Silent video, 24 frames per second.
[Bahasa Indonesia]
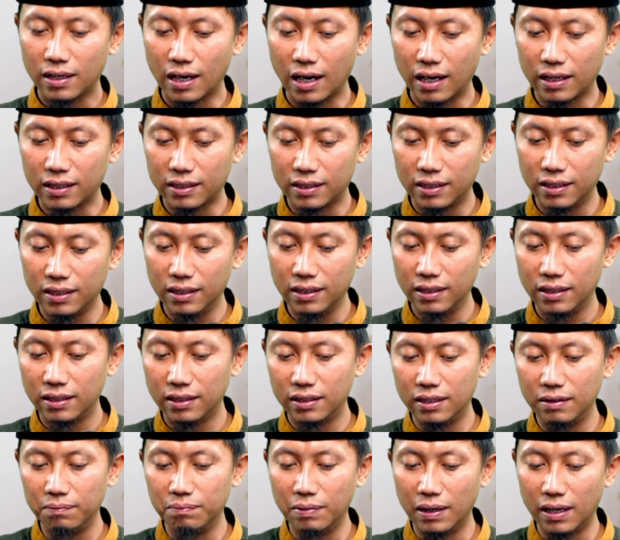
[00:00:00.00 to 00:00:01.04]

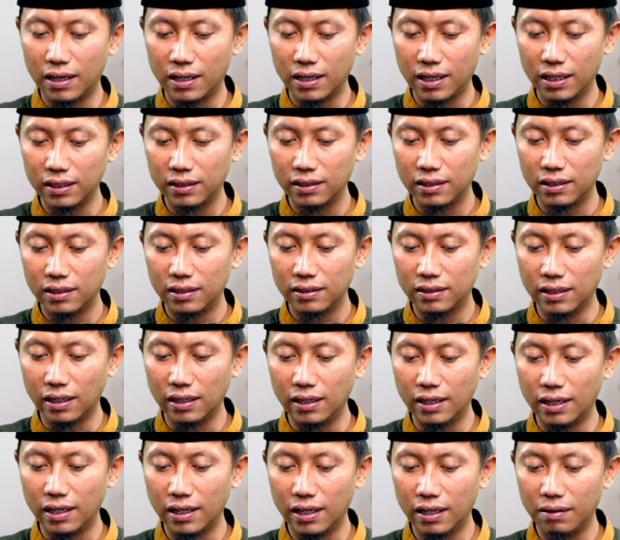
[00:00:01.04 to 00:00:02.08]
kaki di barat,
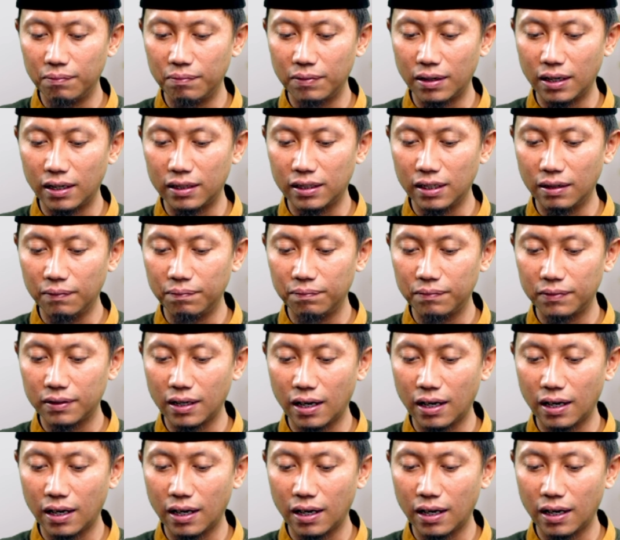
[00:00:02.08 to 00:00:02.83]
dan leher menghadap